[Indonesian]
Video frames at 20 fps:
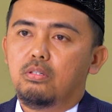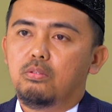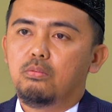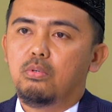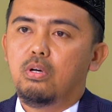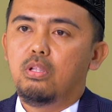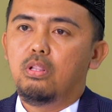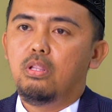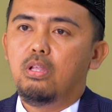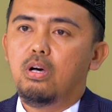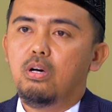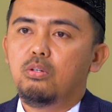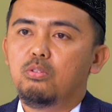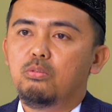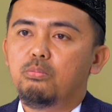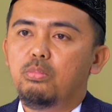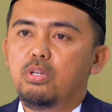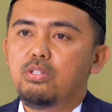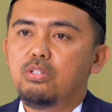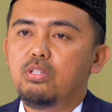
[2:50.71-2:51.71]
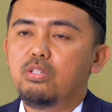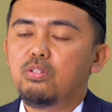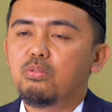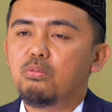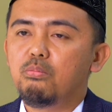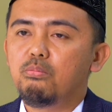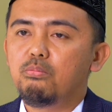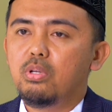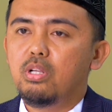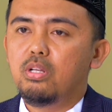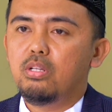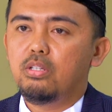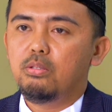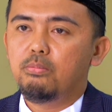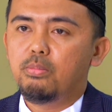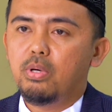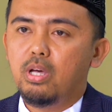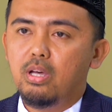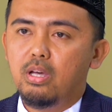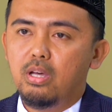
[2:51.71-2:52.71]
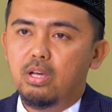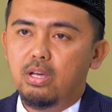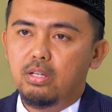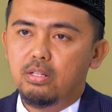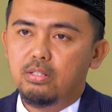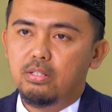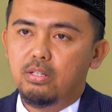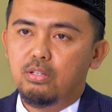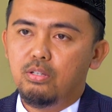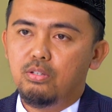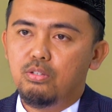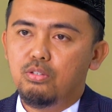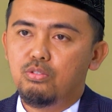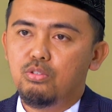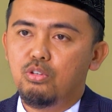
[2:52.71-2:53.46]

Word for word: Wallahu basirum bil ibad.